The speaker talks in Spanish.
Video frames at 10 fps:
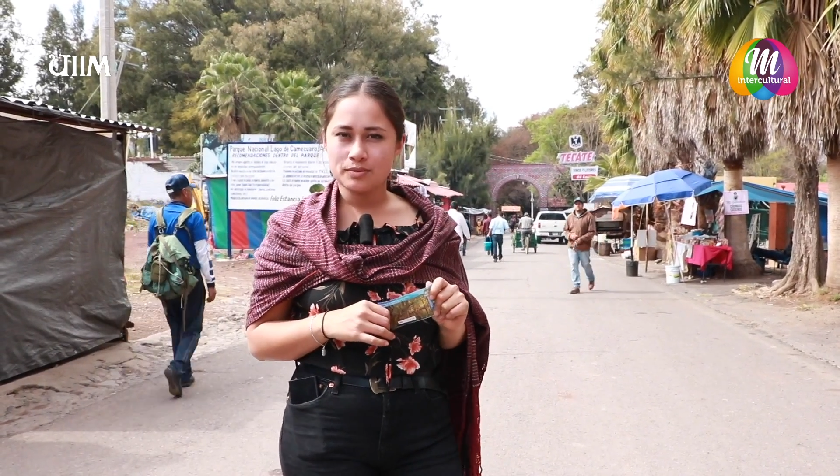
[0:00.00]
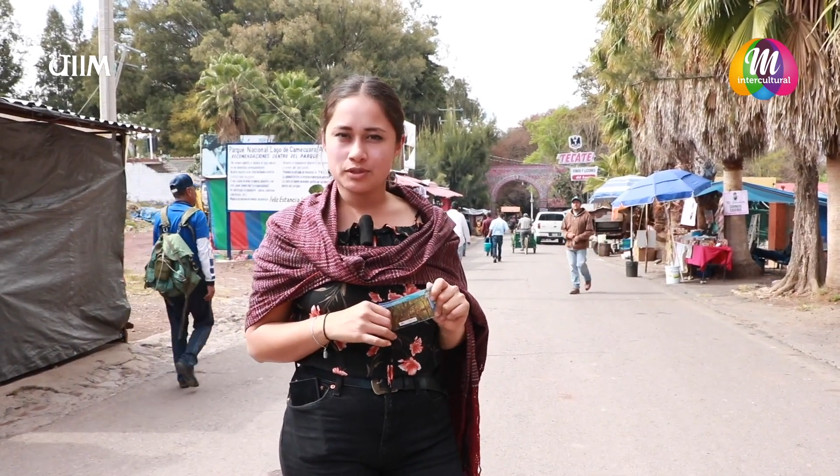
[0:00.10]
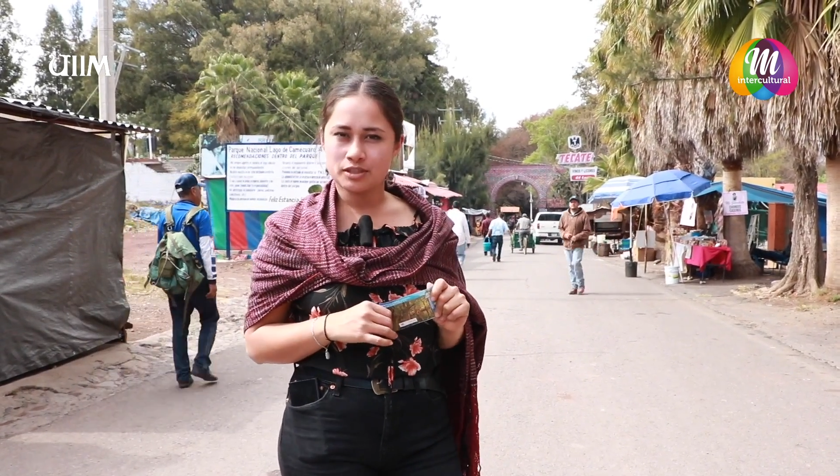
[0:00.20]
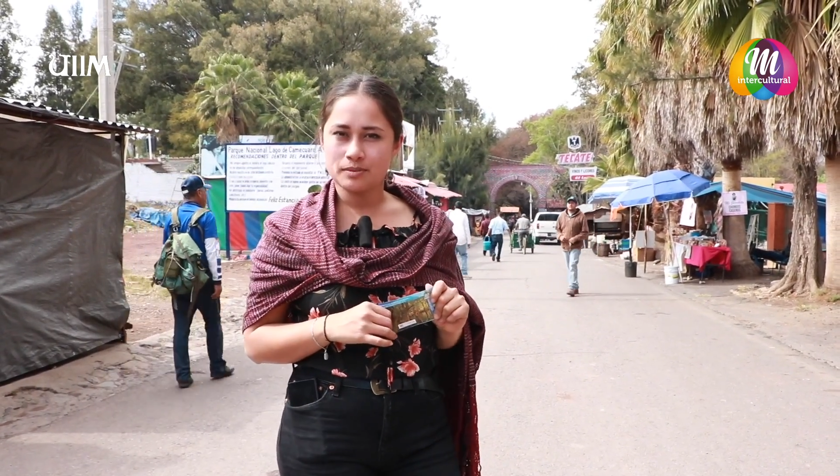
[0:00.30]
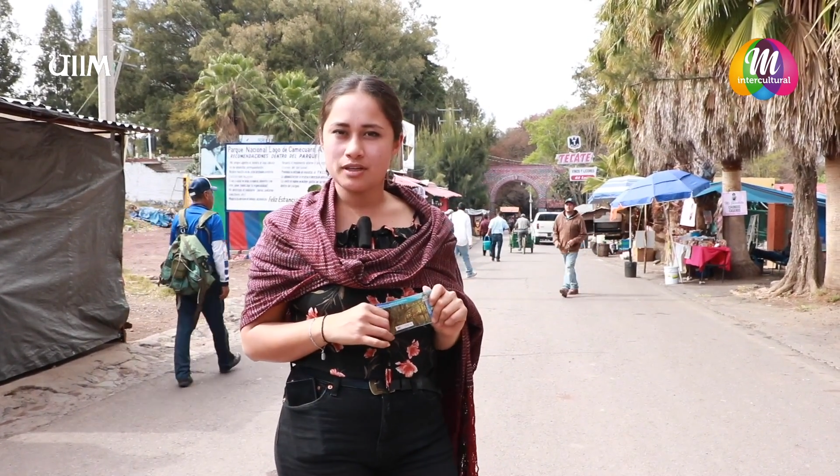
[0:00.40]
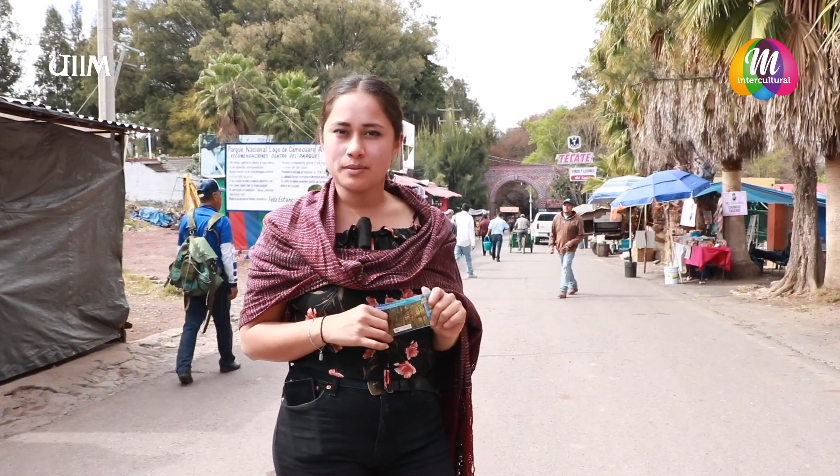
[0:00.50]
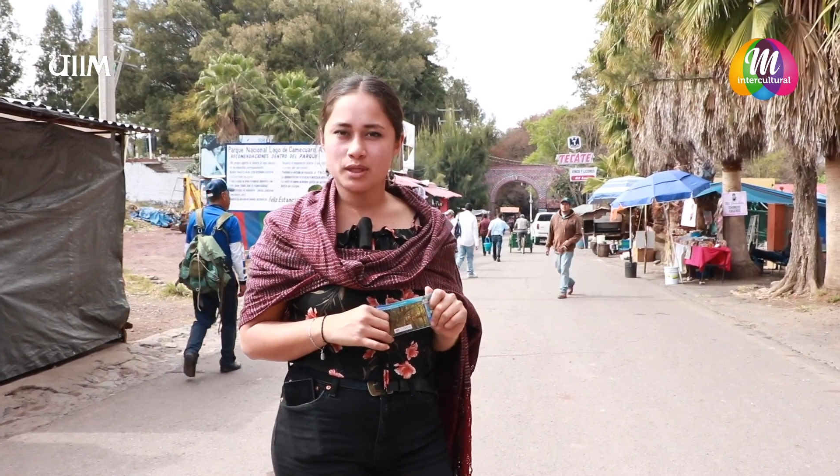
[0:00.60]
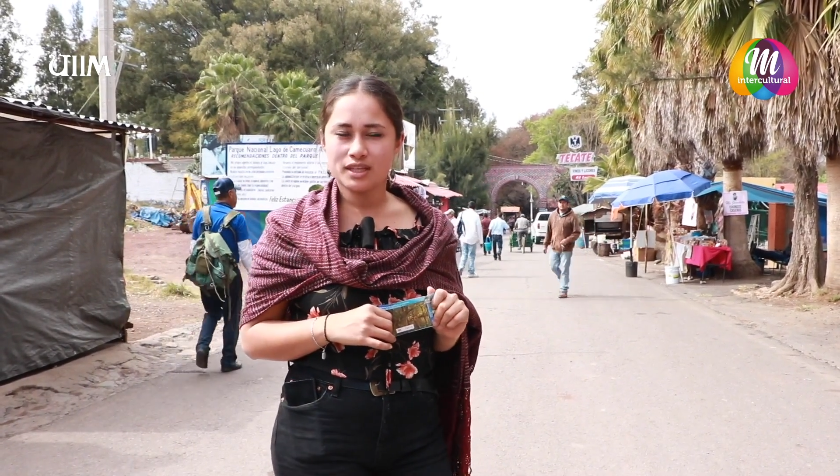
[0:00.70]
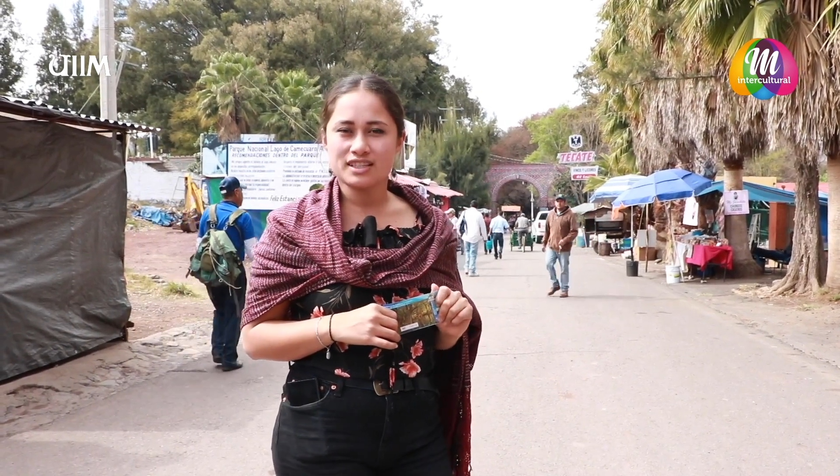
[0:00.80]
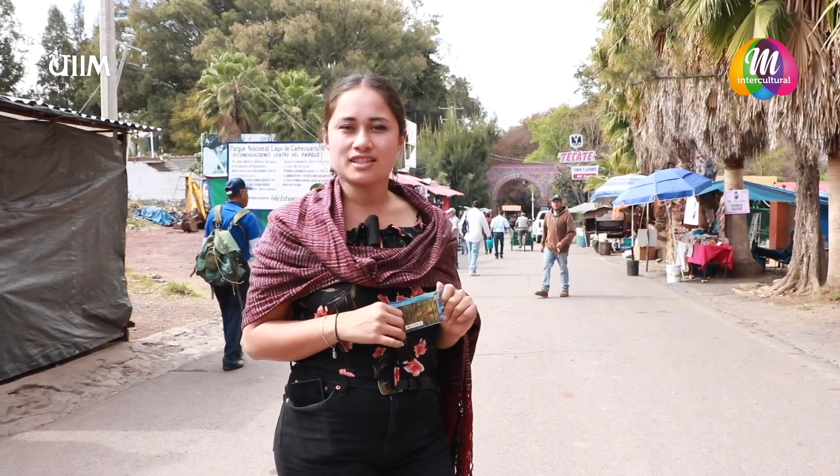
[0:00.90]

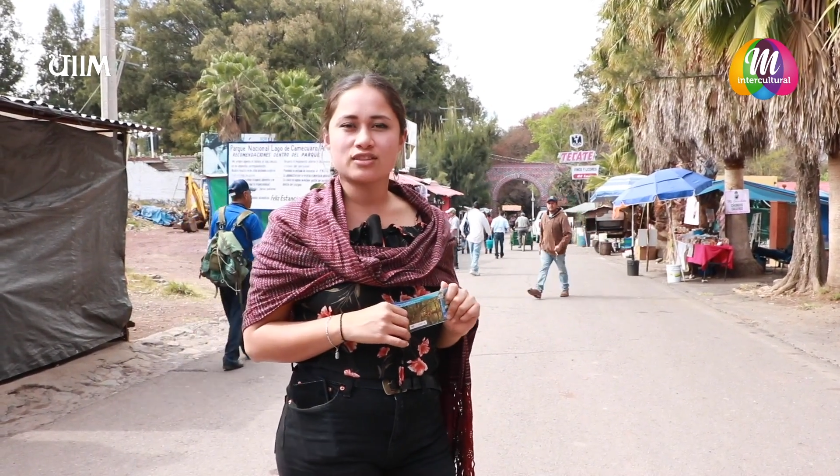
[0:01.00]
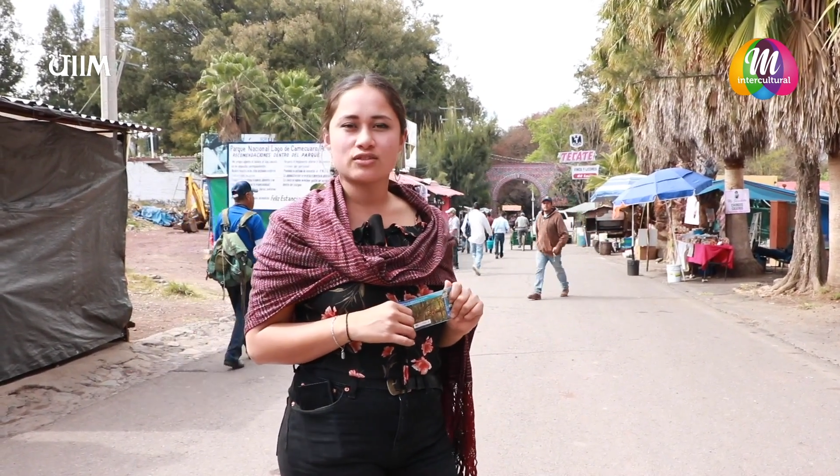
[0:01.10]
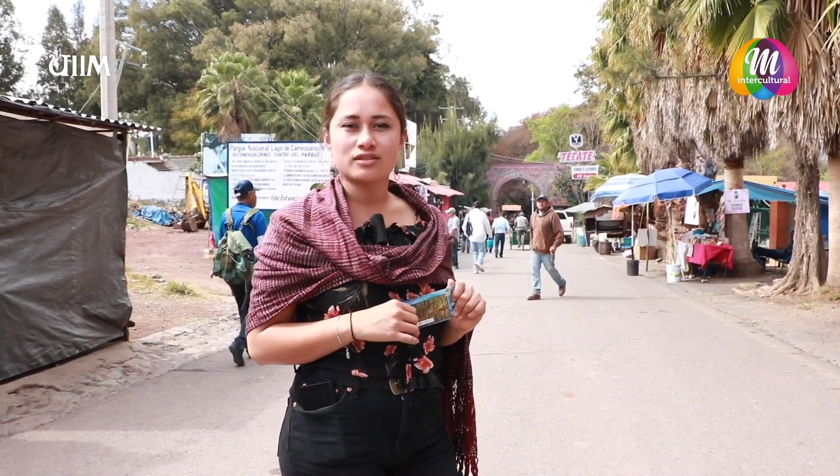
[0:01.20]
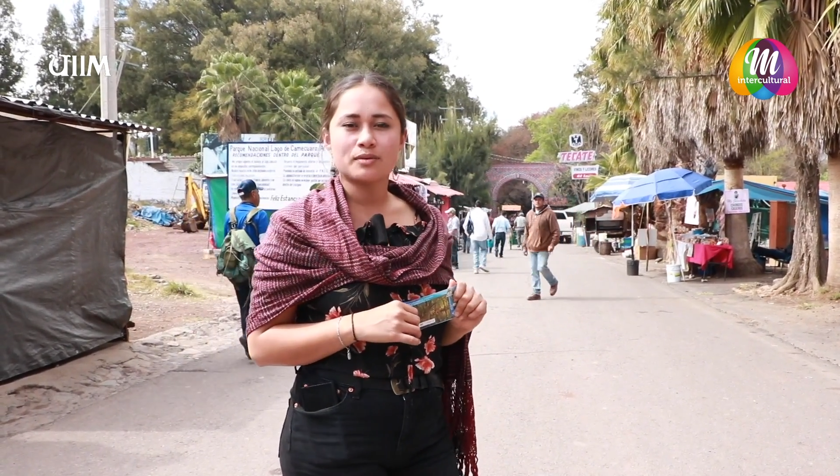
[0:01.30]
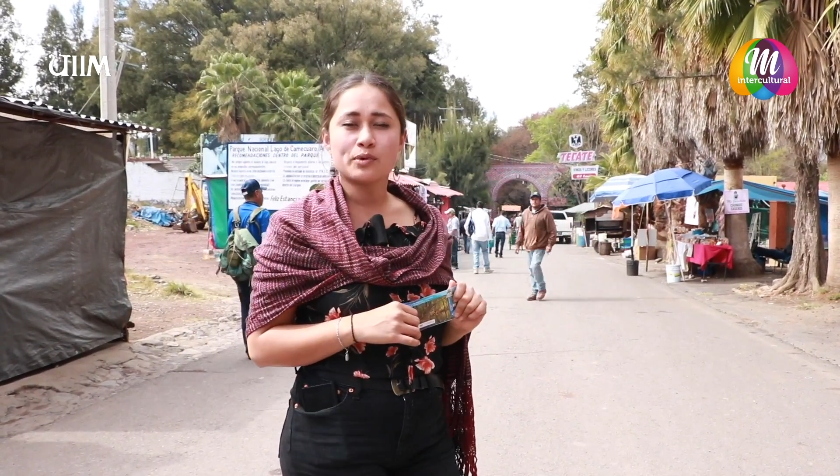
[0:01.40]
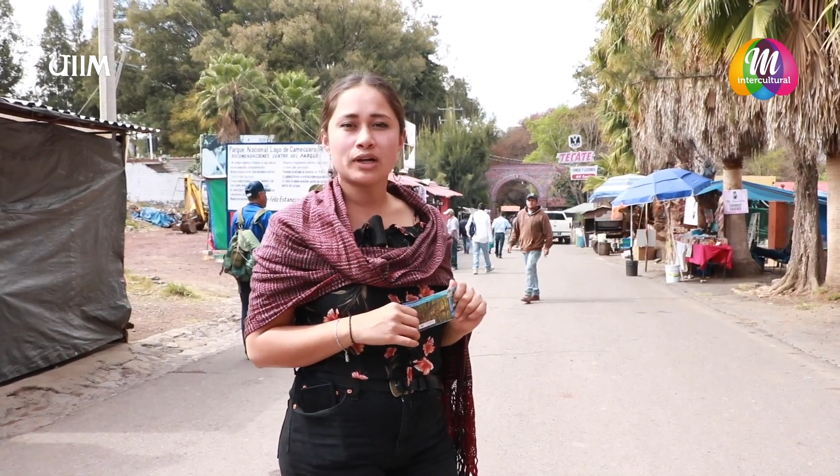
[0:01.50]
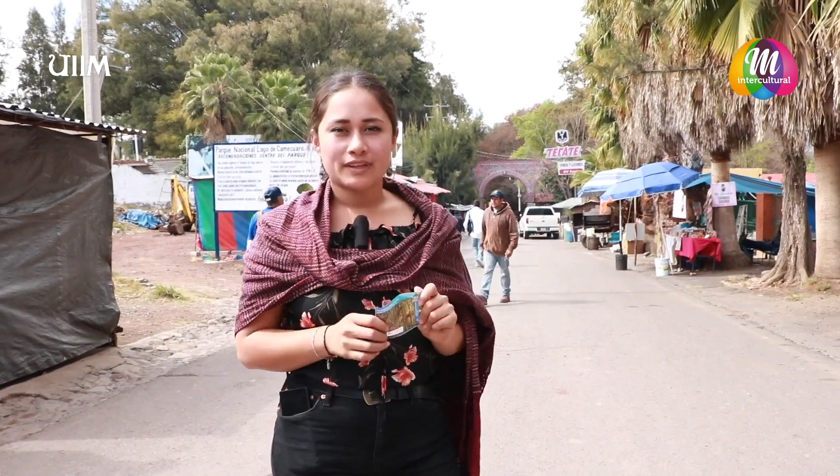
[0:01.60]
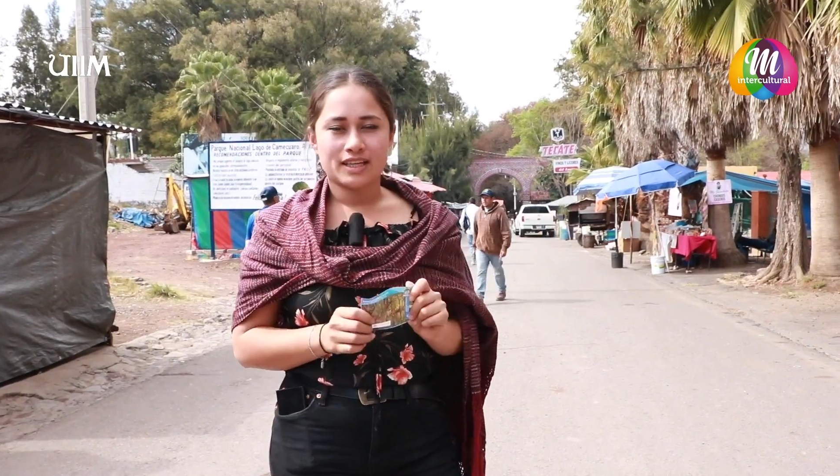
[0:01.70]
aproximadamente del centro de Zamora